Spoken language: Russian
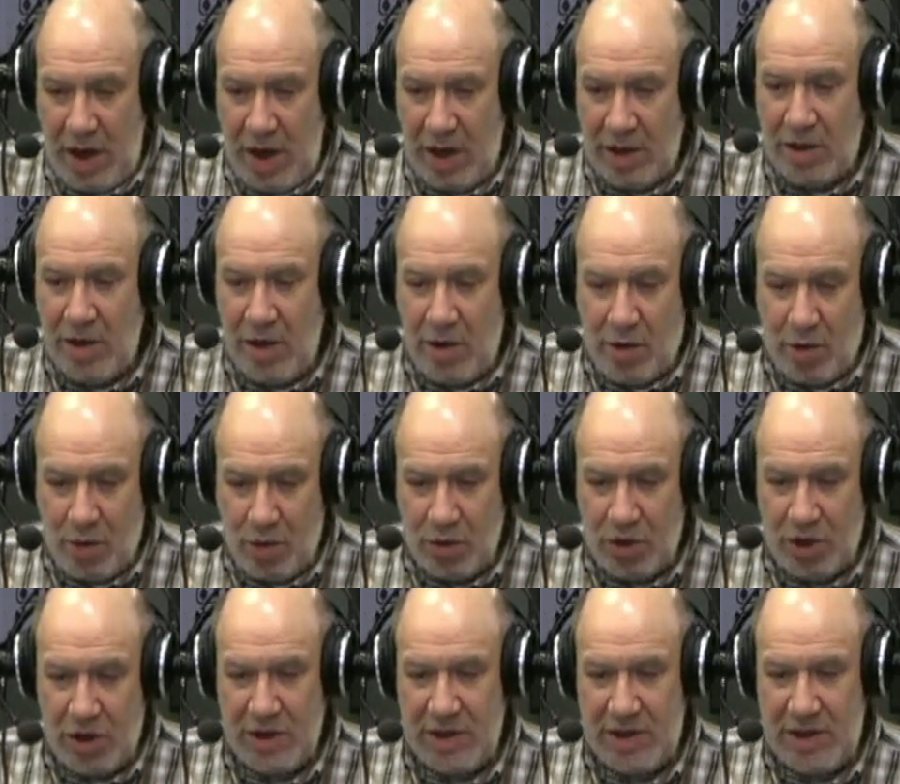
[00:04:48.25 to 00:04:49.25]
это
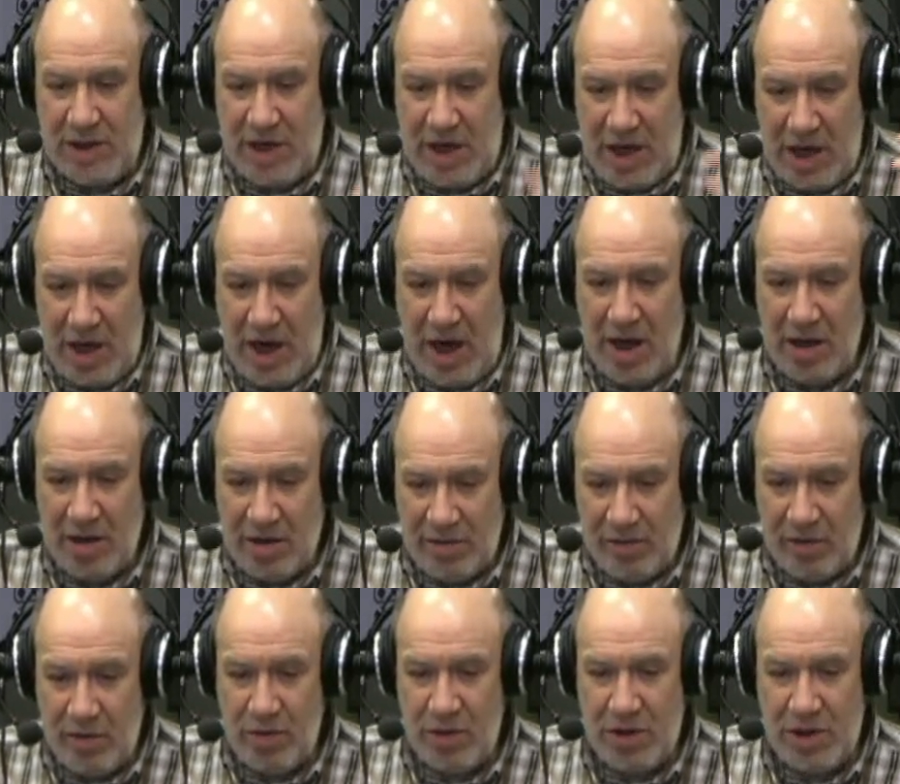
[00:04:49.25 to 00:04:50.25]
рушится и
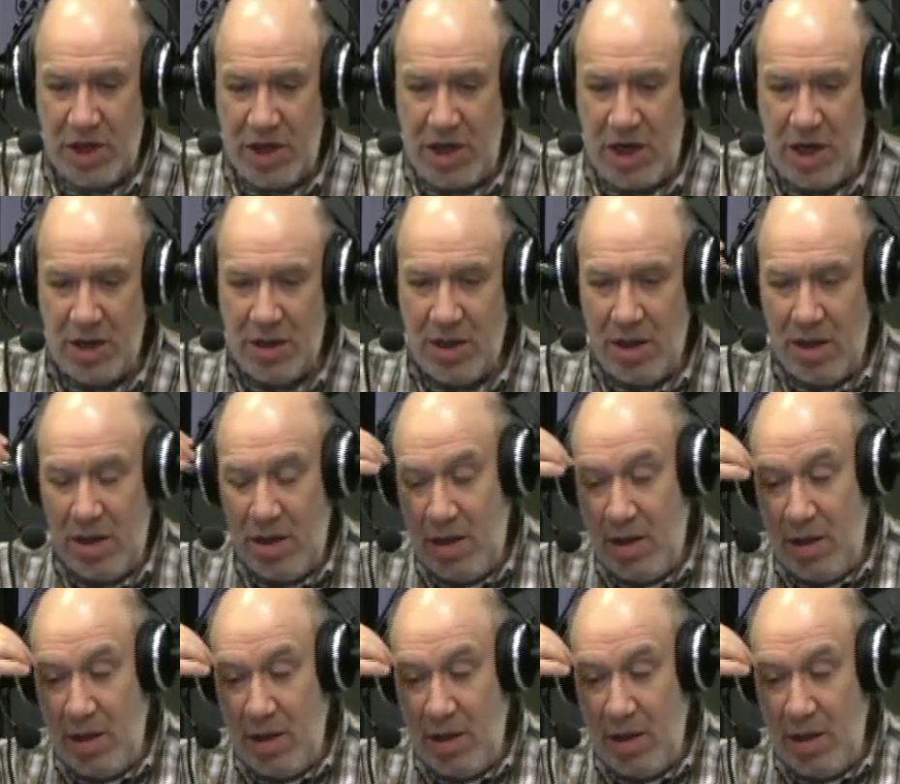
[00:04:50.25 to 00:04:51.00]
этого уже нет,